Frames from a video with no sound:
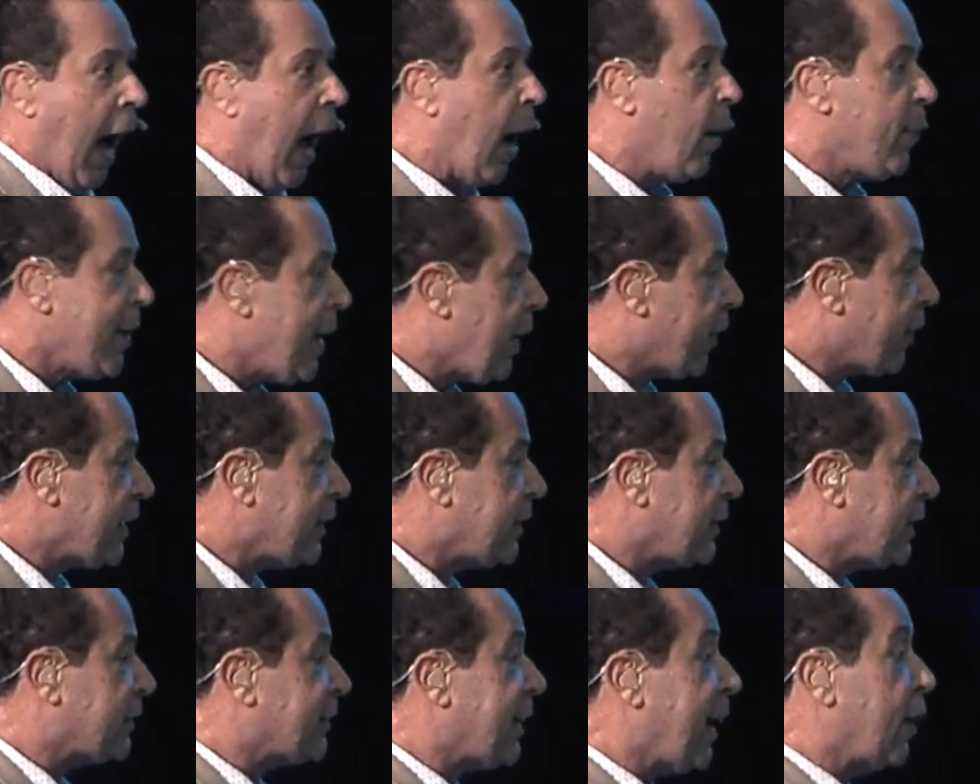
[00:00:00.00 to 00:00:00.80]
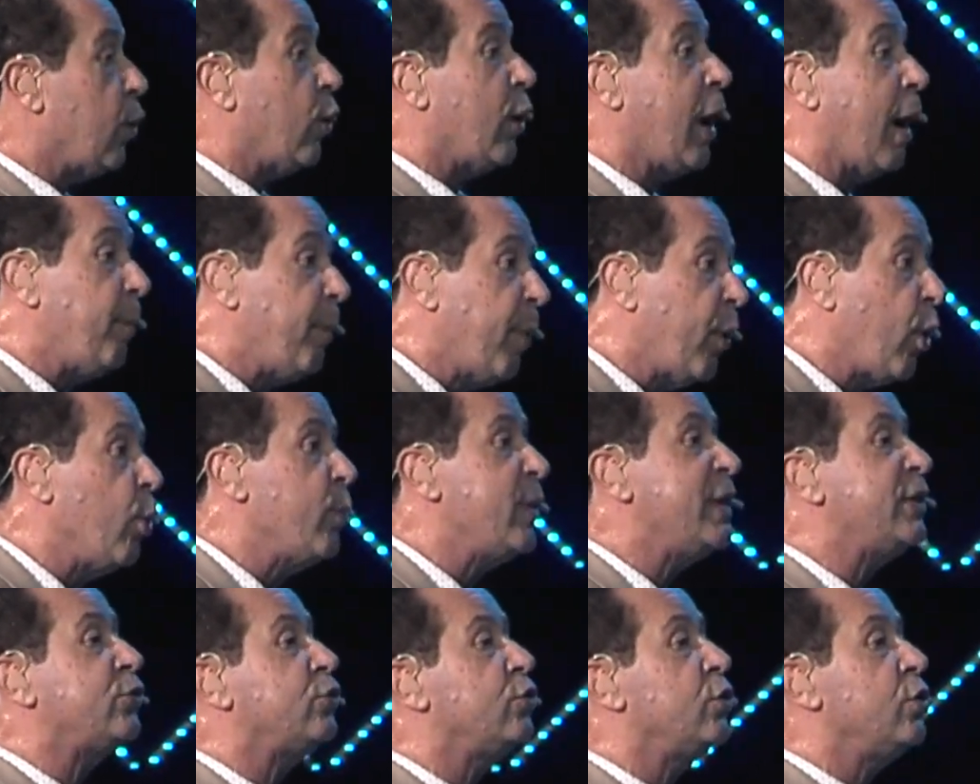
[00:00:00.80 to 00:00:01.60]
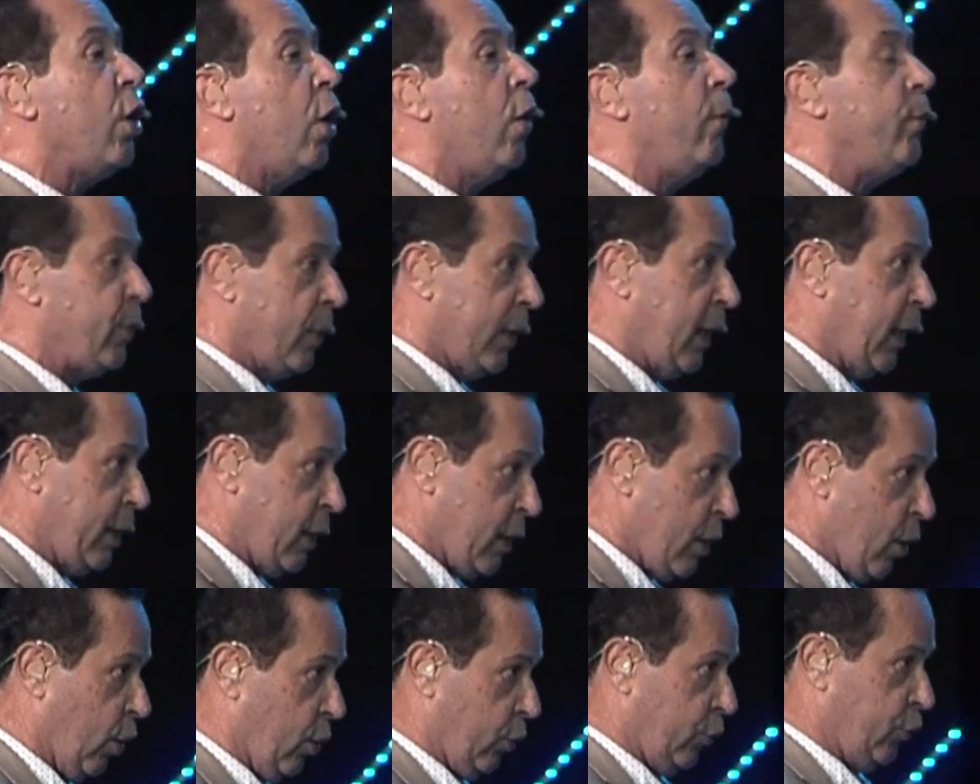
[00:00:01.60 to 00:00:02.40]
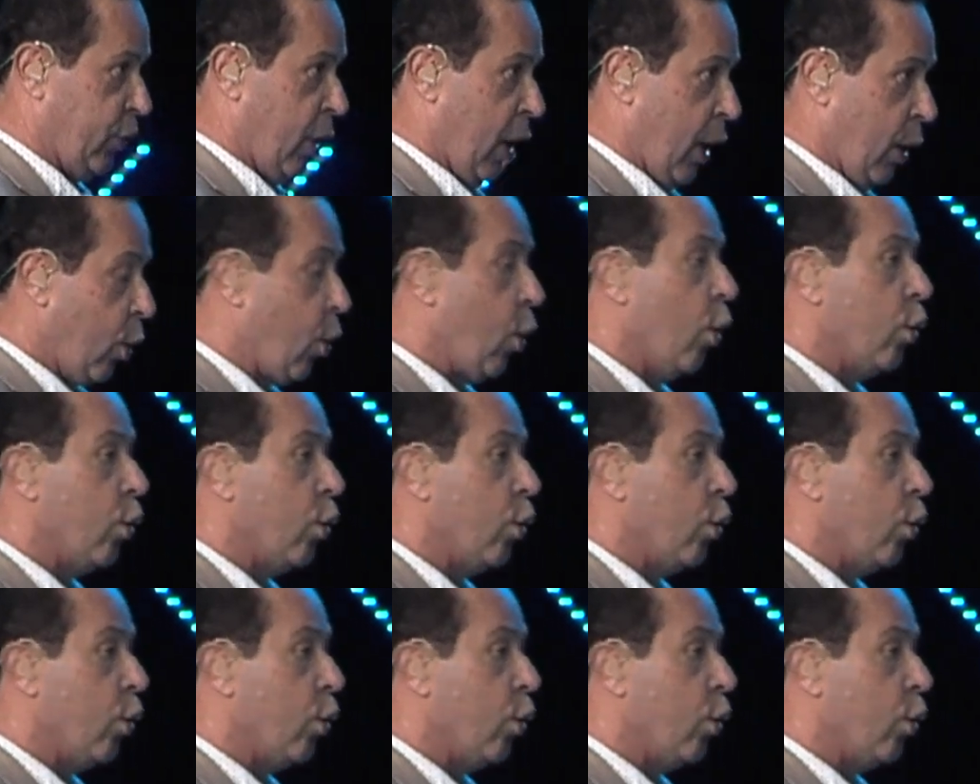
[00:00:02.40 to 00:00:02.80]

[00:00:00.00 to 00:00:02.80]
Había rechazado la provisión de Dios